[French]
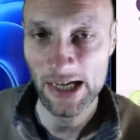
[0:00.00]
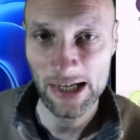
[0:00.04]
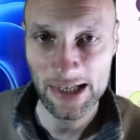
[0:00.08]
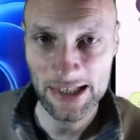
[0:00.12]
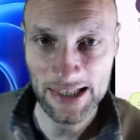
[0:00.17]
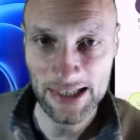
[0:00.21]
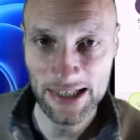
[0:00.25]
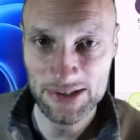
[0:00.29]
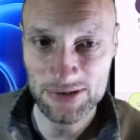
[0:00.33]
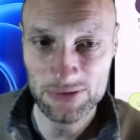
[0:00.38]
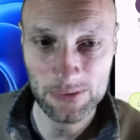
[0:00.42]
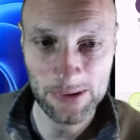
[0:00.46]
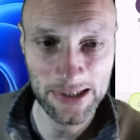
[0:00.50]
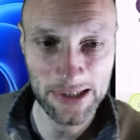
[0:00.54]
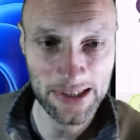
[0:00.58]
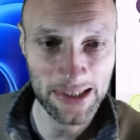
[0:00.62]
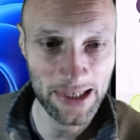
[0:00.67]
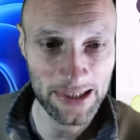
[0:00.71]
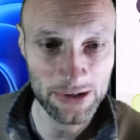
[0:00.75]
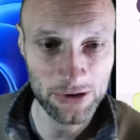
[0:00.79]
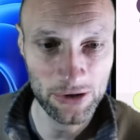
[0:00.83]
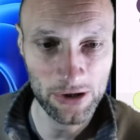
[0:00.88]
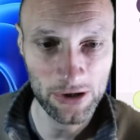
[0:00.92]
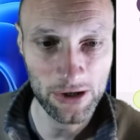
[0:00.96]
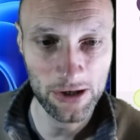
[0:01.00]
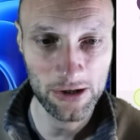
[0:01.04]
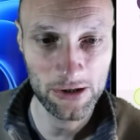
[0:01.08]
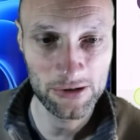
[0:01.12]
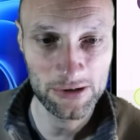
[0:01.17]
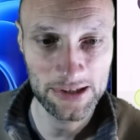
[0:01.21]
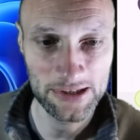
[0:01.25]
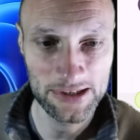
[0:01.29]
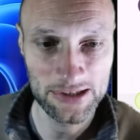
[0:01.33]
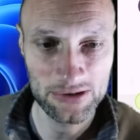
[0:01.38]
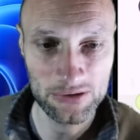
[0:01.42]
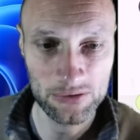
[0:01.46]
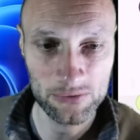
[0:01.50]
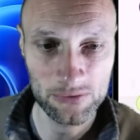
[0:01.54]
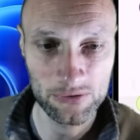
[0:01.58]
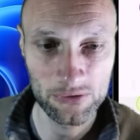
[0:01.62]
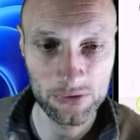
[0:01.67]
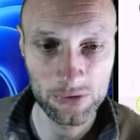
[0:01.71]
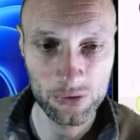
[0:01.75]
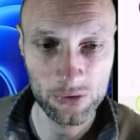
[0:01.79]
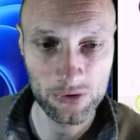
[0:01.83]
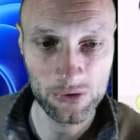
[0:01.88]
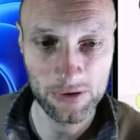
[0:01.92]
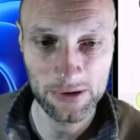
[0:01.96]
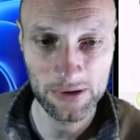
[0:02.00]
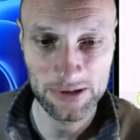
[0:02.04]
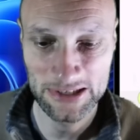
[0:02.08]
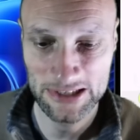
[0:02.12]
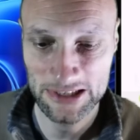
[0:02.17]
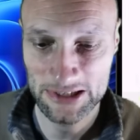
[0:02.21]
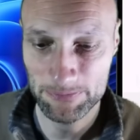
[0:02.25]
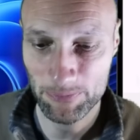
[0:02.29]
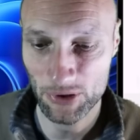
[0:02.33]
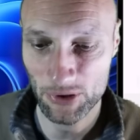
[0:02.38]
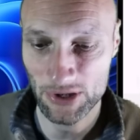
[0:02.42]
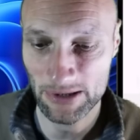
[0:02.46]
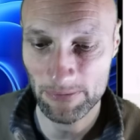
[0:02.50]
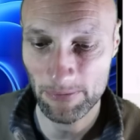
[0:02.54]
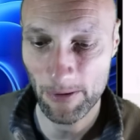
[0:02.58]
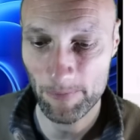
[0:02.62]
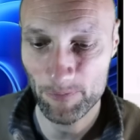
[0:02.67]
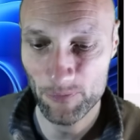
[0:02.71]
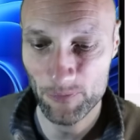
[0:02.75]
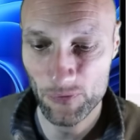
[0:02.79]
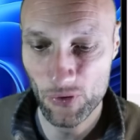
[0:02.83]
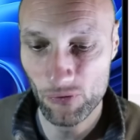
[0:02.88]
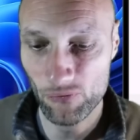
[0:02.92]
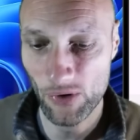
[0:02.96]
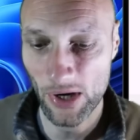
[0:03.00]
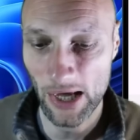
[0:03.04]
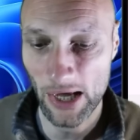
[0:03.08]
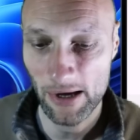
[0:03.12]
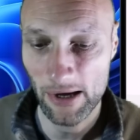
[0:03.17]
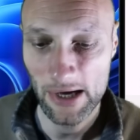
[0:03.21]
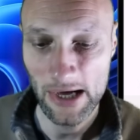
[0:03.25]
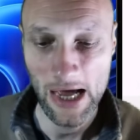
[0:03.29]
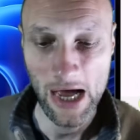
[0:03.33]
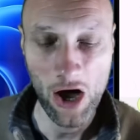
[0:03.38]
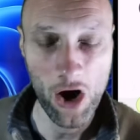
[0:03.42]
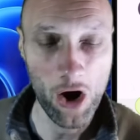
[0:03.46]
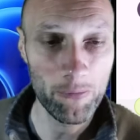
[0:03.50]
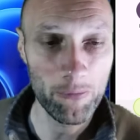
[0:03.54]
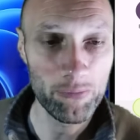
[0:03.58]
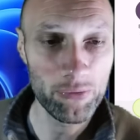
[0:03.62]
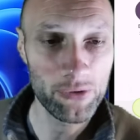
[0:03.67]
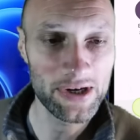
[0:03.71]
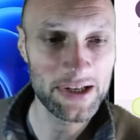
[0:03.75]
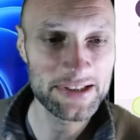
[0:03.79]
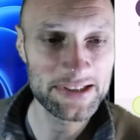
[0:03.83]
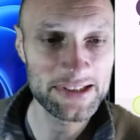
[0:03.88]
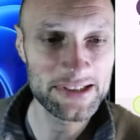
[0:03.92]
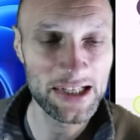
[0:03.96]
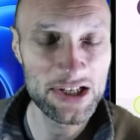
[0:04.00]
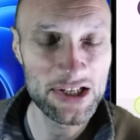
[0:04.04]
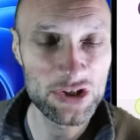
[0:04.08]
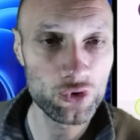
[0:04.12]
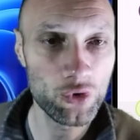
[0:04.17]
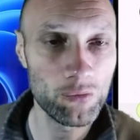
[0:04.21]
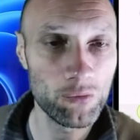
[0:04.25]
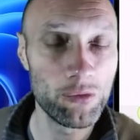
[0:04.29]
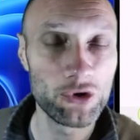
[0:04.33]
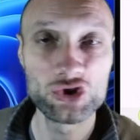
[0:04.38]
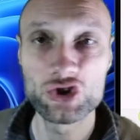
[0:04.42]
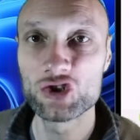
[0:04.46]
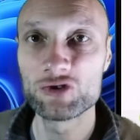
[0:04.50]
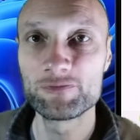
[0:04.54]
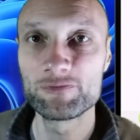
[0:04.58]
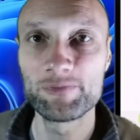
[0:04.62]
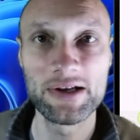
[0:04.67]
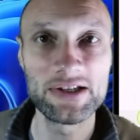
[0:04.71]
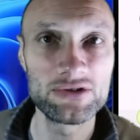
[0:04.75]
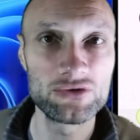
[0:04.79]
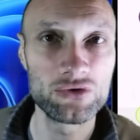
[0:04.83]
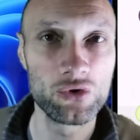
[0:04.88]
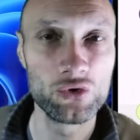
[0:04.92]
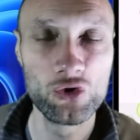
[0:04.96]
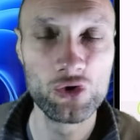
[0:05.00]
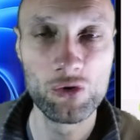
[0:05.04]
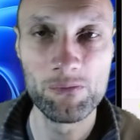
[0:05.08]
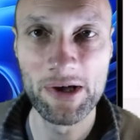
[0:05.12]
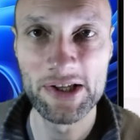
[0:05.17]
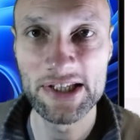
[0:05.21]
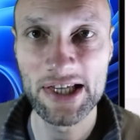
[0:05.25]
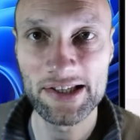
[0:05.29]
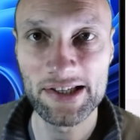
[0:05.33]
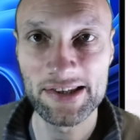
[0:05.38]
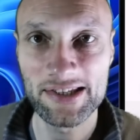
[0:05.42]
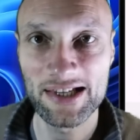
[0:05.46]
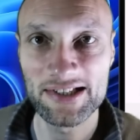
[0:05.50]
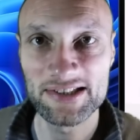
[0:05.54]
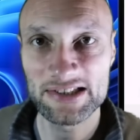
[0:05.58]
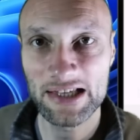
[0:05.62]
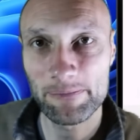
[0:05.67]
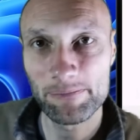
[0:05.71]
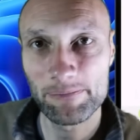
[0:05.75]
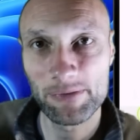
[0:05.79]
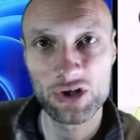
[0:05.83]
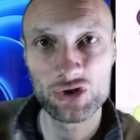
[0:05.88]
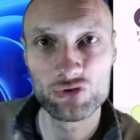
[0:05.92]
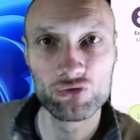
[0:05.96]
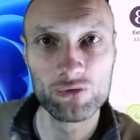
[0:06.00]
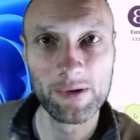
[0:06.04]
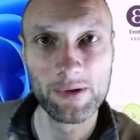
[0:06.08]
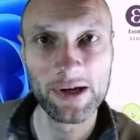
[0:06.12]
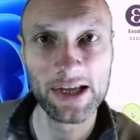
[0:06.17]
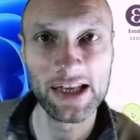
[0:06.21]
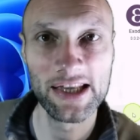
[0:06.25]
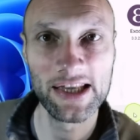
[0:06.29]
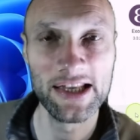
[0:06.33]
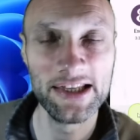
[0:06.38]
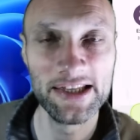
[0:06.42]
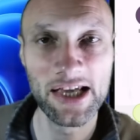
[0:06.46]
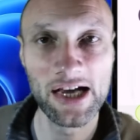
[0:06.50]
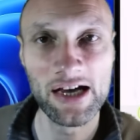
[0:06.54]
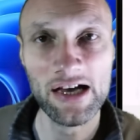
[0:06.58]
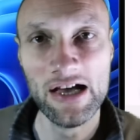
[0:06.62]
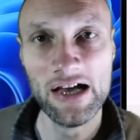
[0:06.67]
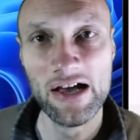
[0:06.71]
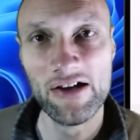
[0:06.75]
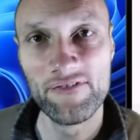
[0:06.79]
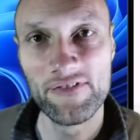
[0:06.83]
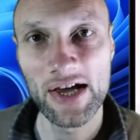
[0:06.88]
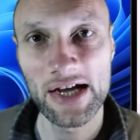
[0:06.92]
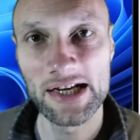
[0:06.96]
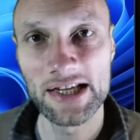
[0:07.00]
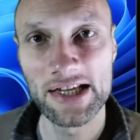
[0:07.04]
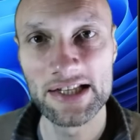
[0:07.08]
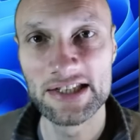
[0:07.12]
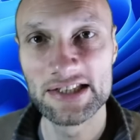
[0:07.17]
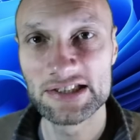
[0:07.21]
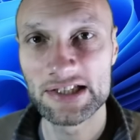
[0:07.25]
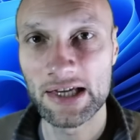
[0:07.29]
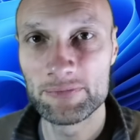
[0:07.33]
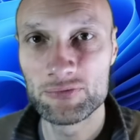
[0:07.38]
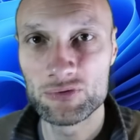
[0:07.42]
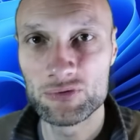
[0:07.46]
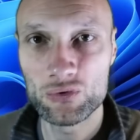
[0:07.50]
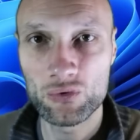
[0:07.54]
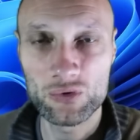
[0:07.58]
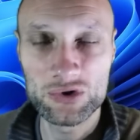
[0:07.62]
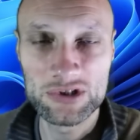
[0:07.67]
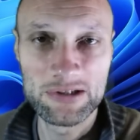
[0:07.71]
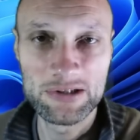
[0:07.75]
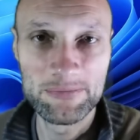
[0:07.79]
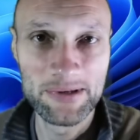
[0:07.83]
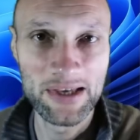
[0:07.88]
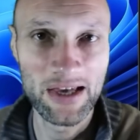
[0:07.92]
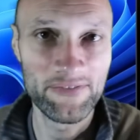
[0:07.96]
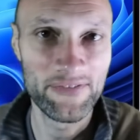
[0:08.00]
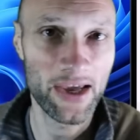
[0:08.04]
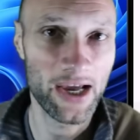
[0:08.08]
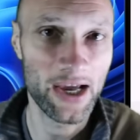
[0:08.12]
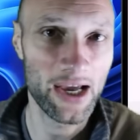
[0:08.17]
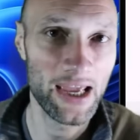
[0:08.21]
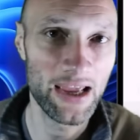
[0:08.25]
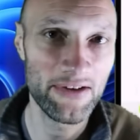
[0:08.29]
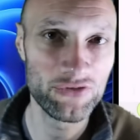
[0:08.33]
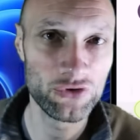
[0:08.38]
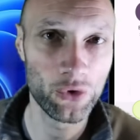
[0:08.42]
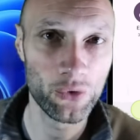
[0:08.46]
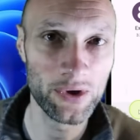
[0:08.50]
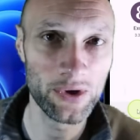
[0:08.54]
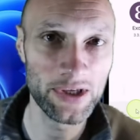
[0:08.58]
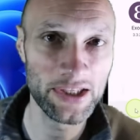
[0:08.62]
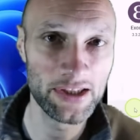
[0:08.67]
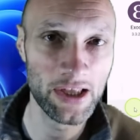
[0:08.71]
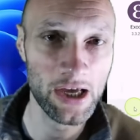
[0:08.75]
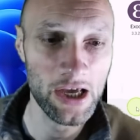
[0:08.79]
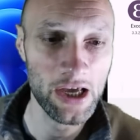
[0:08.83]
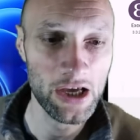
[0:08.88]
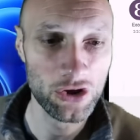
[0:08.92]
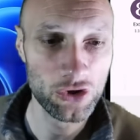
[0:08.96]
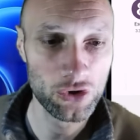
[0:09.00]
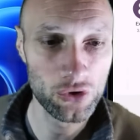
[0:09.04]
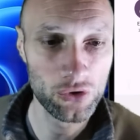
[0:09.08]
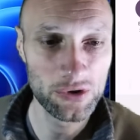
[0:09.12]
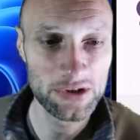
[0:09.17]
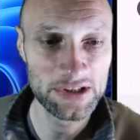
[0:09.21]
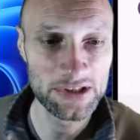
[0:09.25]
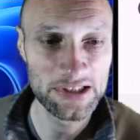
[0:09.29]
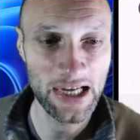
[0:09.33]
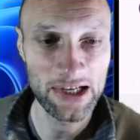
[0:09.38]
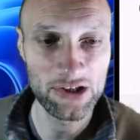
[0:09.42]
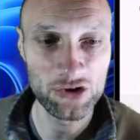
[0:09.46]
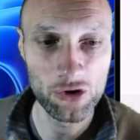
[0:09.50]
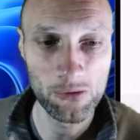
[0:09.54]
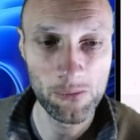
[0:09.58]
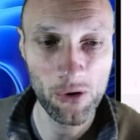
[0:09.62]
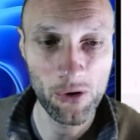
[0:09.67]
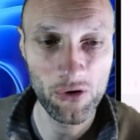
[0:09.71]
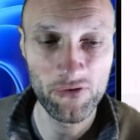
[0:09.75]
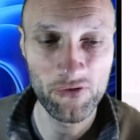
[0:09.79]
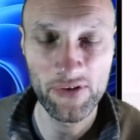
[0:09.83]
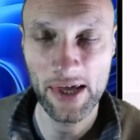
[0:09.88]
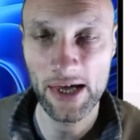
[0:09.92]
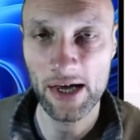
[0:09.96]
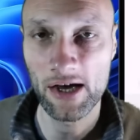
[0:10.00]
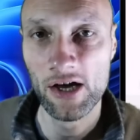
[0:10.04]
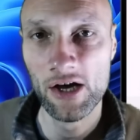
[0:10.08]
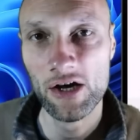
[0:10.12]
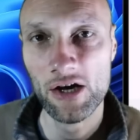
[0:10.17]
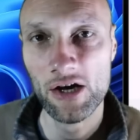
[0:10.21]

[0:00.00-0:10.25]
quels sont les trackers euh, qui sont donc disponibles. Donc voilà. Alors pour l'installation, bah, ça se passe de manière très simple. Hein. Je vous mets les liens vers la description, aussi bien vers F-Droid que directement vers...